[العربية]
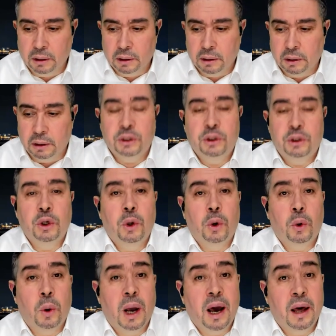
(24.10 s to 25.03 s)

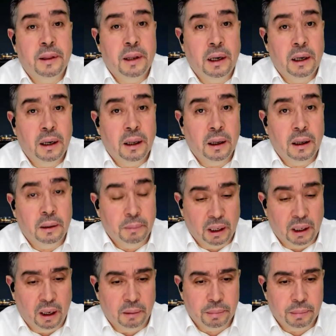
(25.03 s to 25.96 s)
يديروا هذا
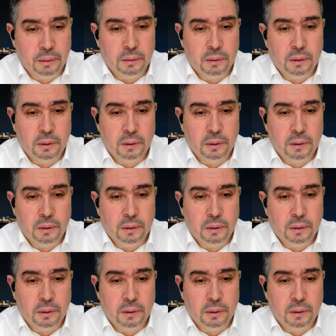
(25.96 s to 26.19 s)
الملعب